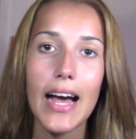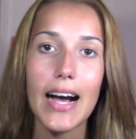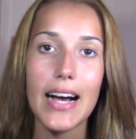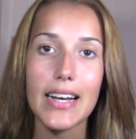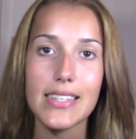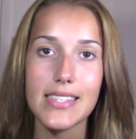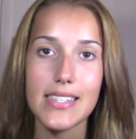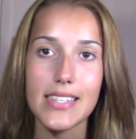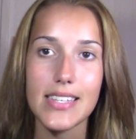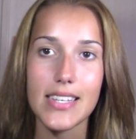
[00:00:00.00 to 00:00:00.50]

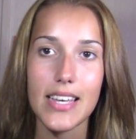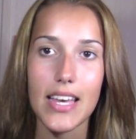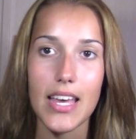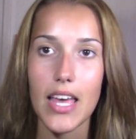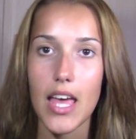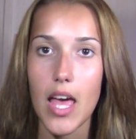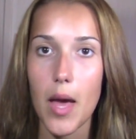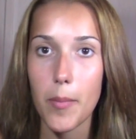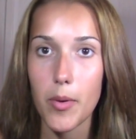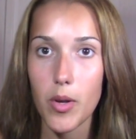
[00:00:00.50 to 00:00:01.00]
Así
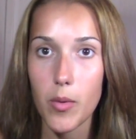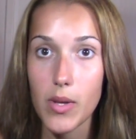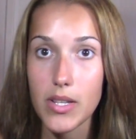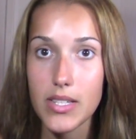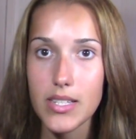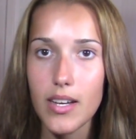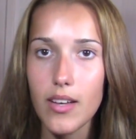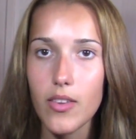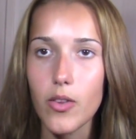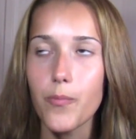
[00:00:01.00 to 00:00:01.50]
que he
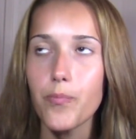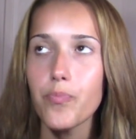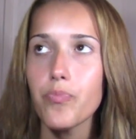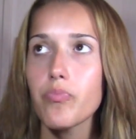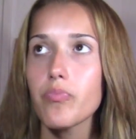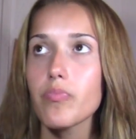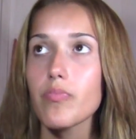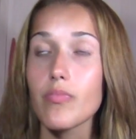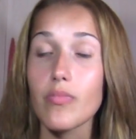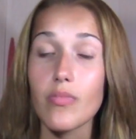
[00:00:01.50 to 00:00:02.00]
aprovechado.
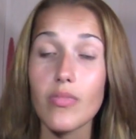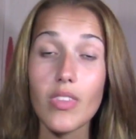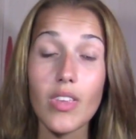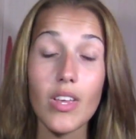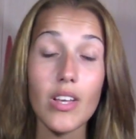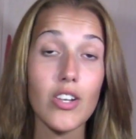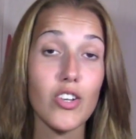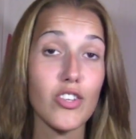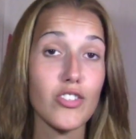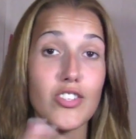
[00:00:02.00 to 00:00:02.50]

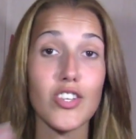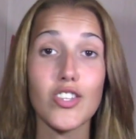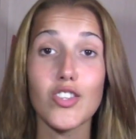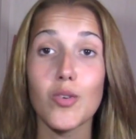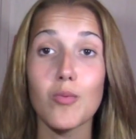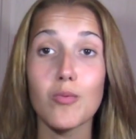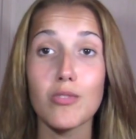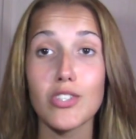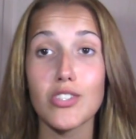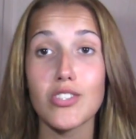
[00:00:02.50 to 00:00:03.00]
Lo
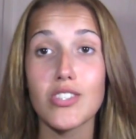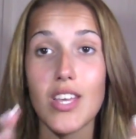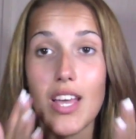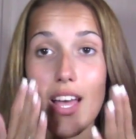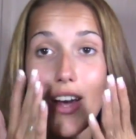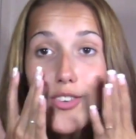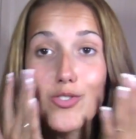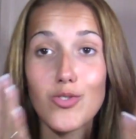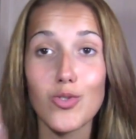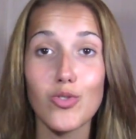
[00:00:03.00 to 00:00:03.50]
siento mucho si
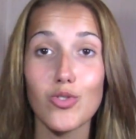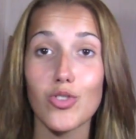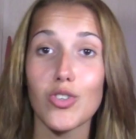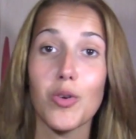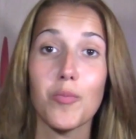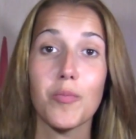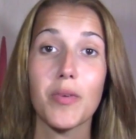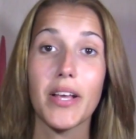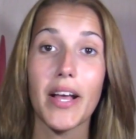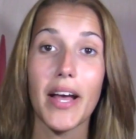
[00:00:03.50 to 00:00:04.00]
os asusto
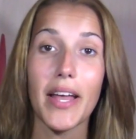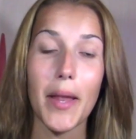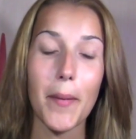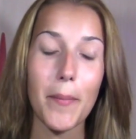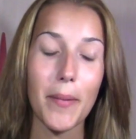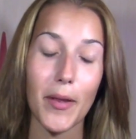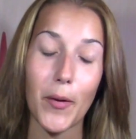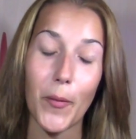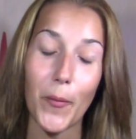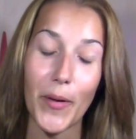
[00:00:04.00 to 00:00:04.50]
con mi
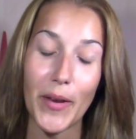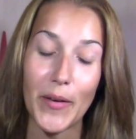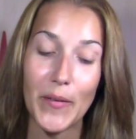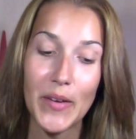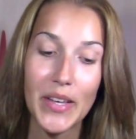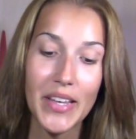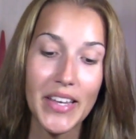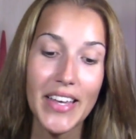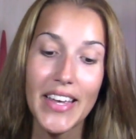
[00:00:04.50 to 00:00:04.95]
cara, pero bueno,